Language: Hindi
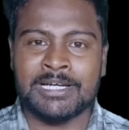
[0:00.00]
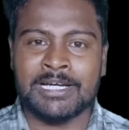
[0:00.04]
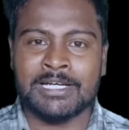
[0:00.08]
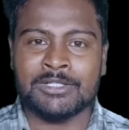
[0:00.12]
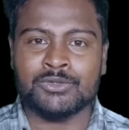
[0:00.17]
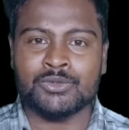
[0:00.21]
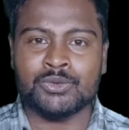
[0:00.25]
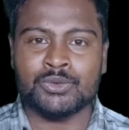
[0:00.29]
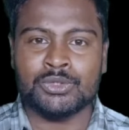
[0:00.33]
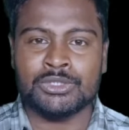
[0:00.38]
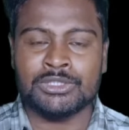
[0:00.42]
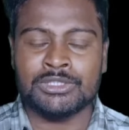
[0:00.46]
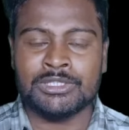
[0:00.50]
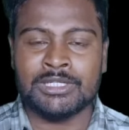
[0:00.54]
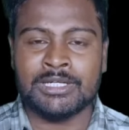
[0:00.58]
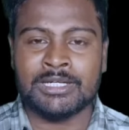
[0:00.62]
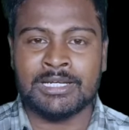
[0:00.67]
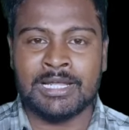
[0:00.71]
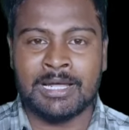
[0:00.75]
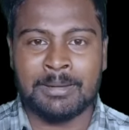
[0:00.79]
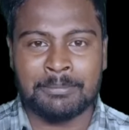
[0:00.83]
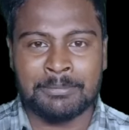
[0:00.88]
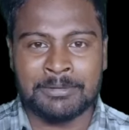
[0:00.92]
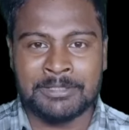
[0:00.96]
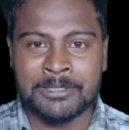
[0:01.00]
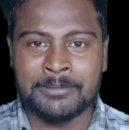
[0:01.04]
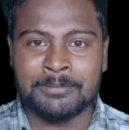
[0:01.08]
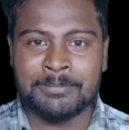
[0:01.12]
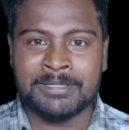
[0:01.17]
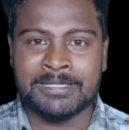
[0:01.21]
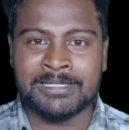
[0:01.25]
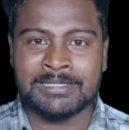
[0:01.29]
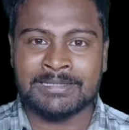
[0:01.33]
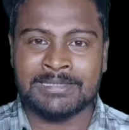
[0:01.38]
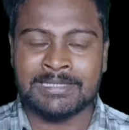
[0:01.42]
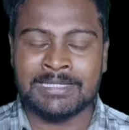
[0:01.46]
जाएगा जो कि अगर आप गेम
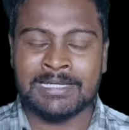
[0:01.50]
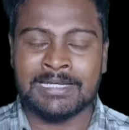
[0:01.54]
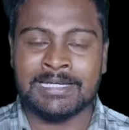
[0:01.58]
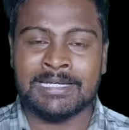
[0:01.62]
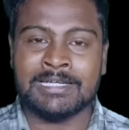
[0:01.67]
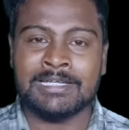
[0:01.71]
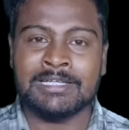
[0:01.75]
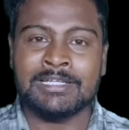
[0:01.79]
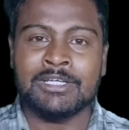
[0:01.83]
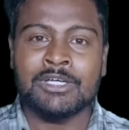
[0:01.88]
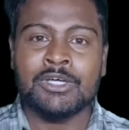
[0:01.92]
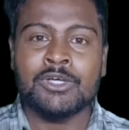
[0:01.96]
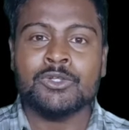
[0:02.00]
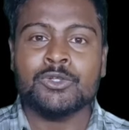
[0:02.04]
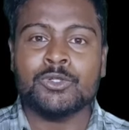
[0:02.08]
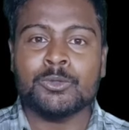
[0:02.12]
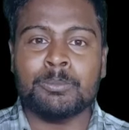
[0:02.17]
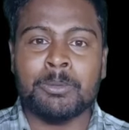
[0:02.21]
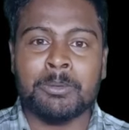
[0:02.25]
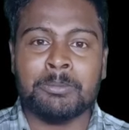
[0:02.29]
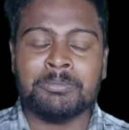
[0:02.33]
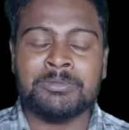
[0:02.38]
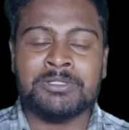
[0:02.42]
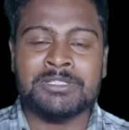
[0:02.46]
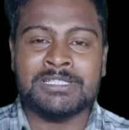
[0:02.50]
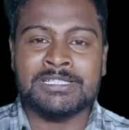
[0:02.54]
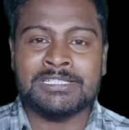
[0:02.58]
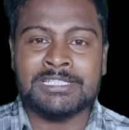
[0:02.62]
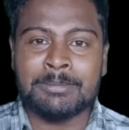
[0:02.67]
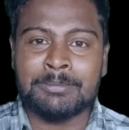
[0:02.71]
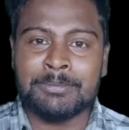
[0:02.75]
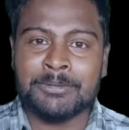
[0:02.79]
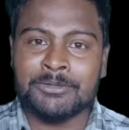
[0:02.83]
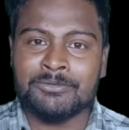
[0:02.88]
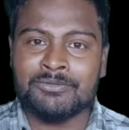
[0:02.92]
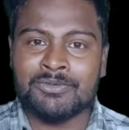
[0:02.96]
खेलते हैं तो पबजी जैसा
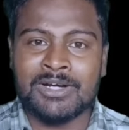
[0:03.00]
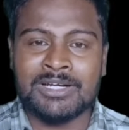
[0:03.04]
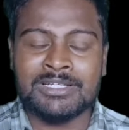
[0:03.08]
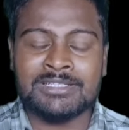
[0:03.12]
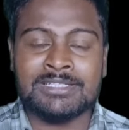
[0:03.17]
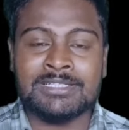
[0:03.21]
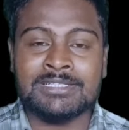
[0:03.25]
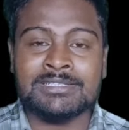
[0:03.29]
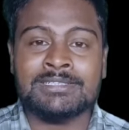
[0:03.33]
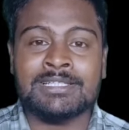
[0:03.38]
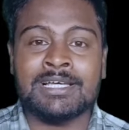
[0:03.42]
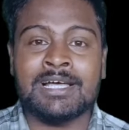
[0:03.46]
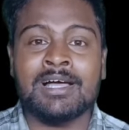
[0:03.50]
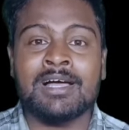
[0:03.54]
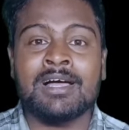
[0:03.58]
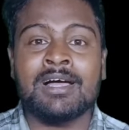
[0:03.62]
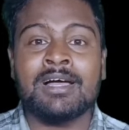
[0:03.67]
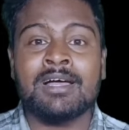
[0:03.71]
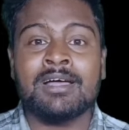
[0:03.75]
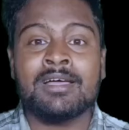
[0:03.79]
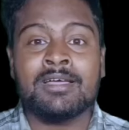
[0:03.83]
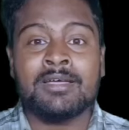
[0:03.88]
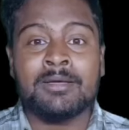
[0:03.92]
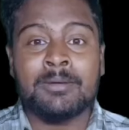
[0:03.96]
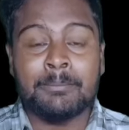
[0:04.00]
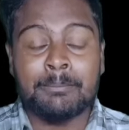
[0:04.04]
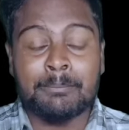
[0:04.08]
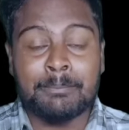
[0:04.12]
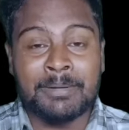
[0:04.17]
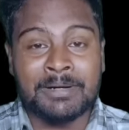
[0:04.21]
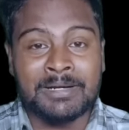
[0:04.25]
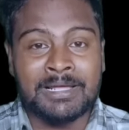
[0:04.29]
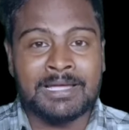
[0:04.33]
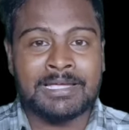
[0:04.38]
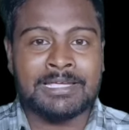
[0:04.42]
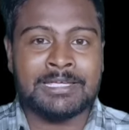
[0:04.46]
फ्री फायर जैसा
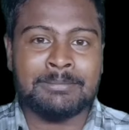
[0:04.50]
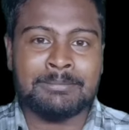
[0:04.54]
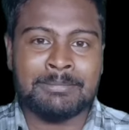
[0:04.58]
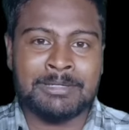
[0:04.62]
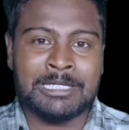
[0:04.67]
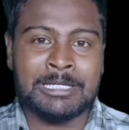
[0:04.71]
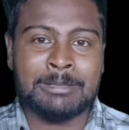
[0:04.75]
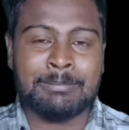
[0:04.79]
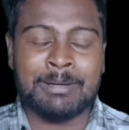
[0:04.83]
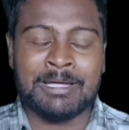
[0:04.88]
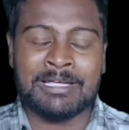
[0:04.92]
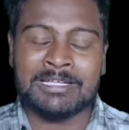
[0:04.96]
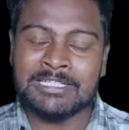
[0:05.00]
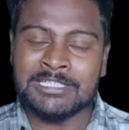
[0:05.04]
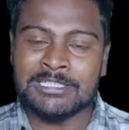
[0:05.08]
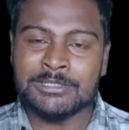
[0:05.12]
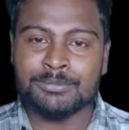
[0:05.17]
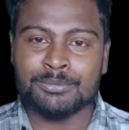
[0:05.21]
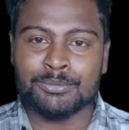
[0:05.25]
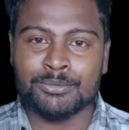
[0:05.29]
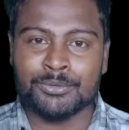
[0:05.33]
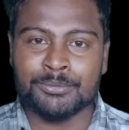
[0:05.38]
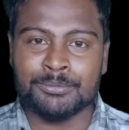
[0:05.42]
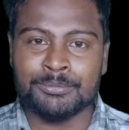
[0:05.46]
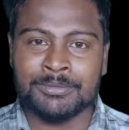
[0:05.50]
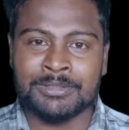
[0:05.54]
बड़ा गेम खेल पाएंगे इस फ़ोन